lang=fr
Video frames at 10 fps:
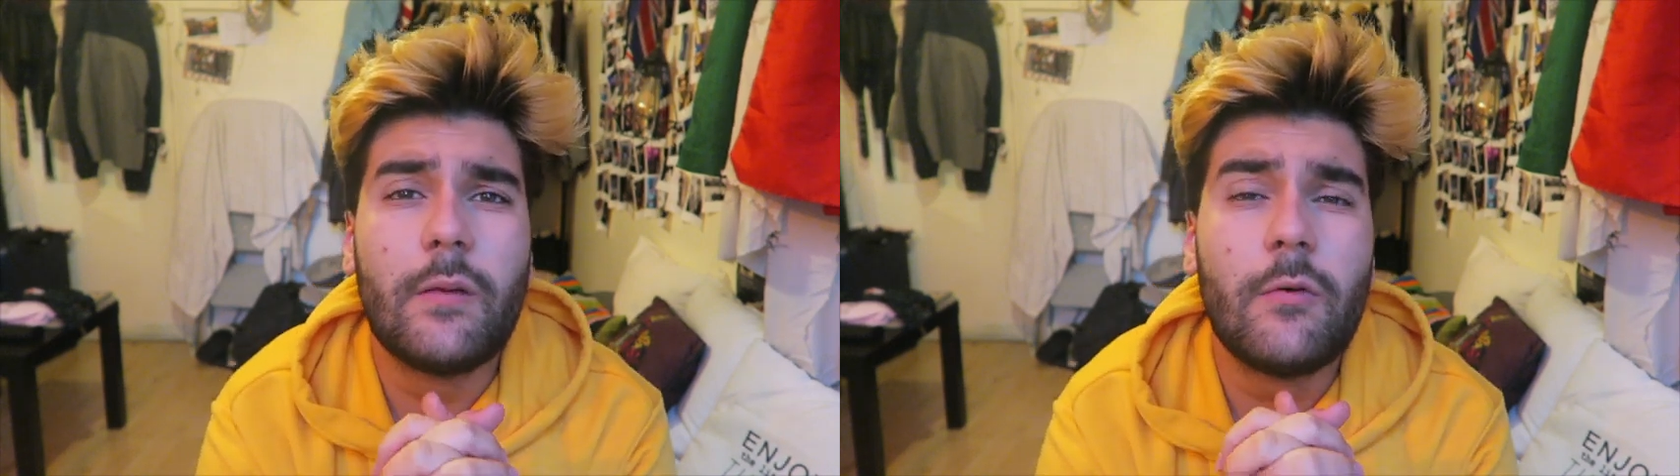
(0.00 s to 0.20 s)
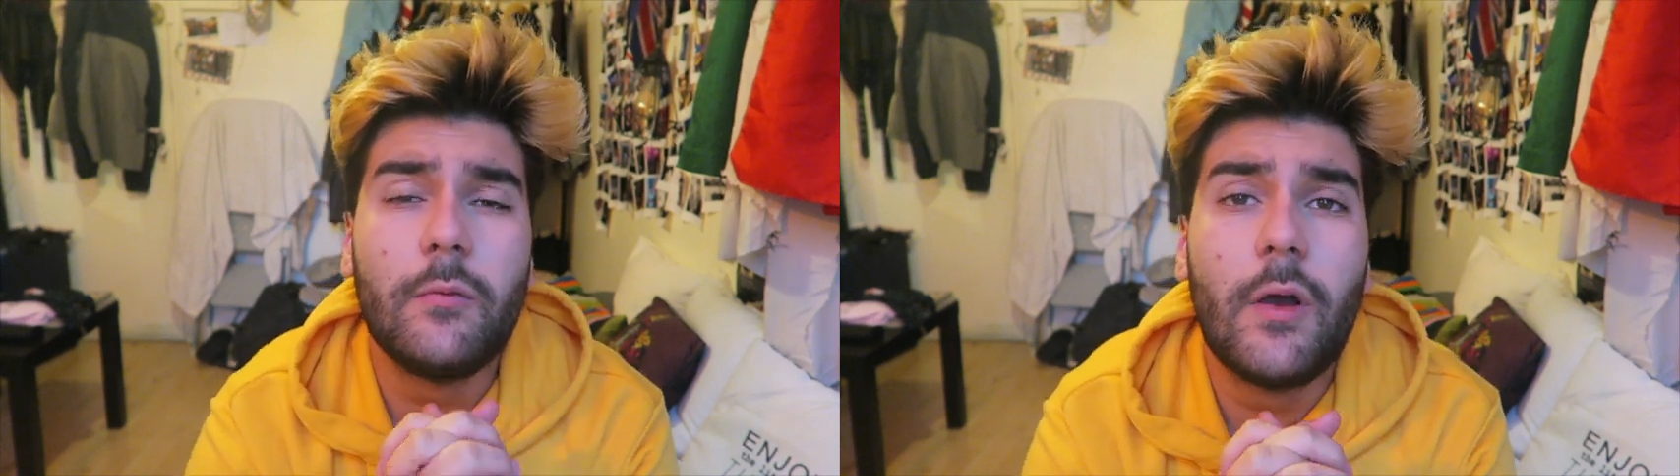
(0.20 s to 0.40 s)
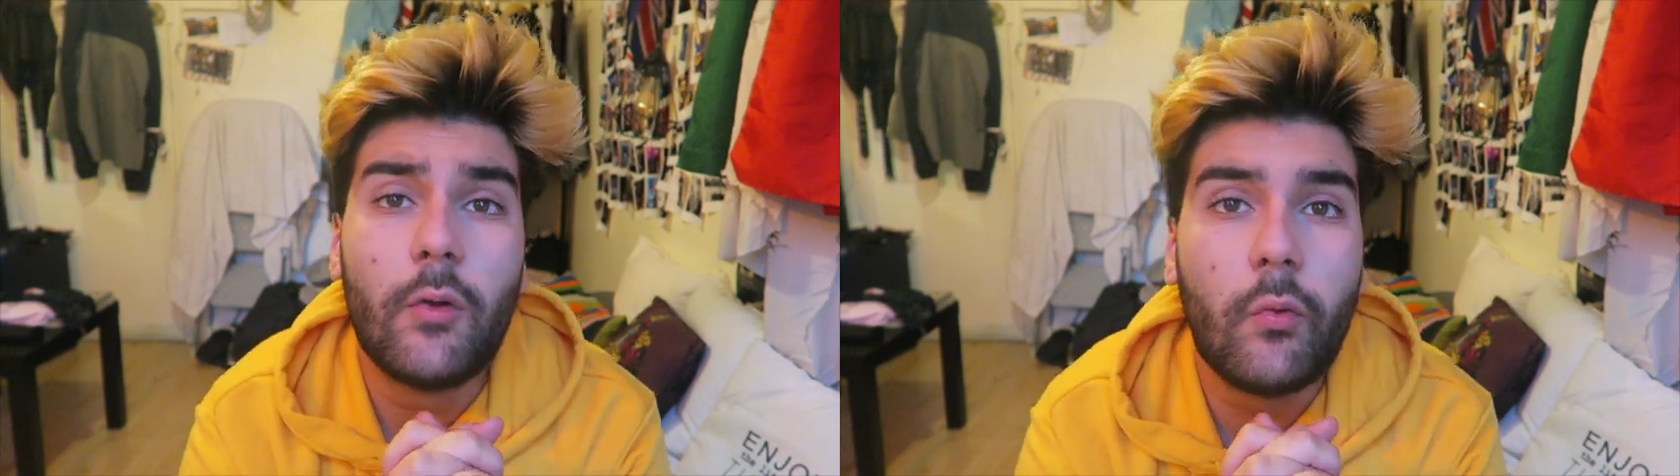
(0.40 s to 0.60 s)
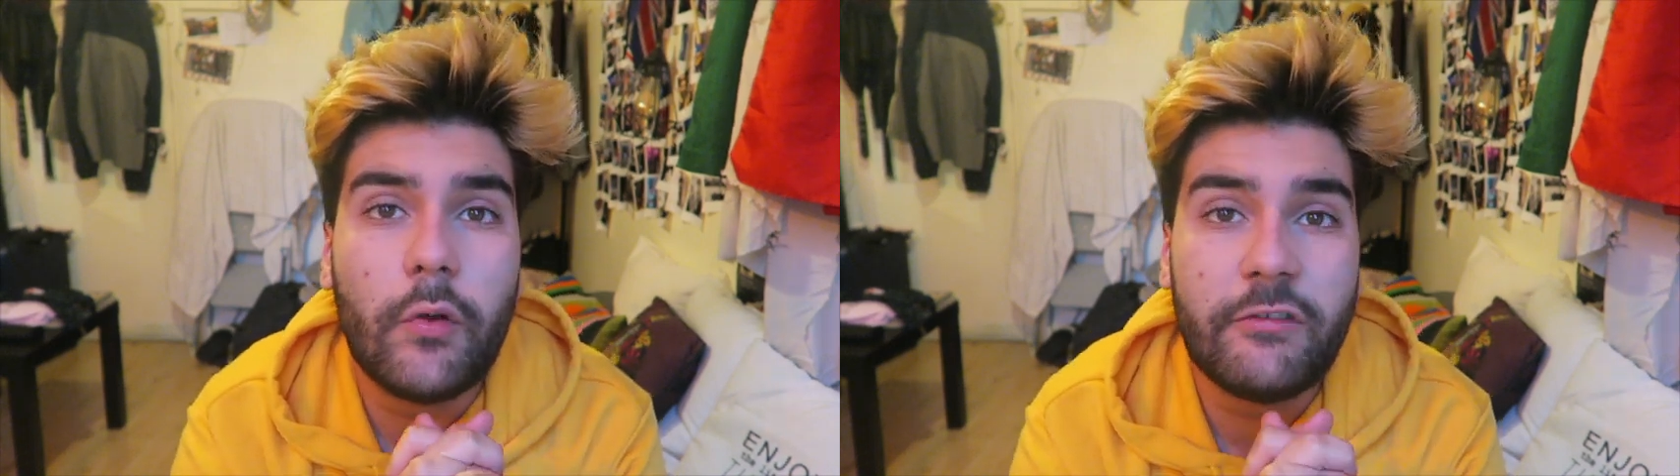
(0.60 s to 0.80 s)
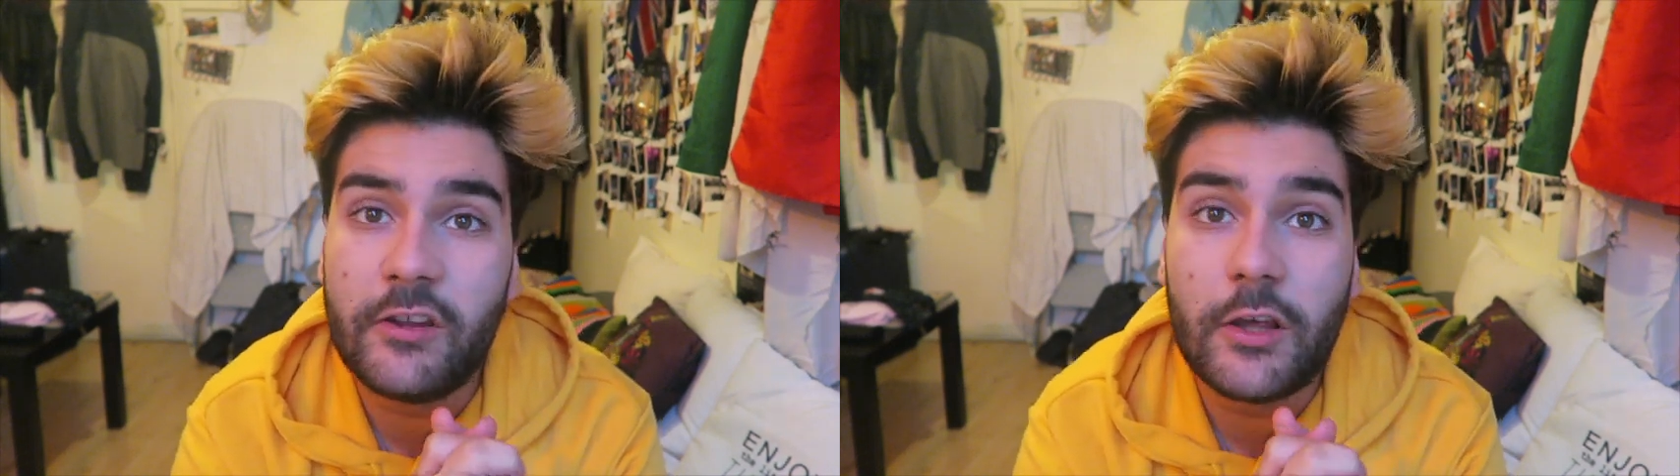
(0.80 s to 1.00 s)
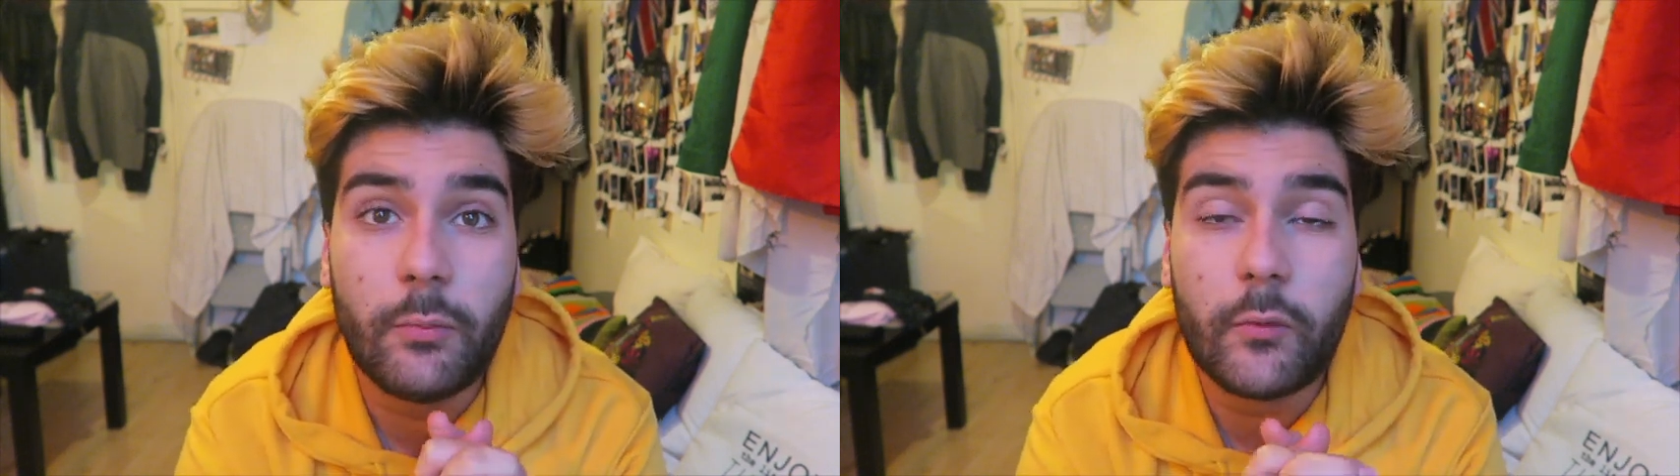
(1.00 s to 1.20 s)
vraiment eu un gros échec et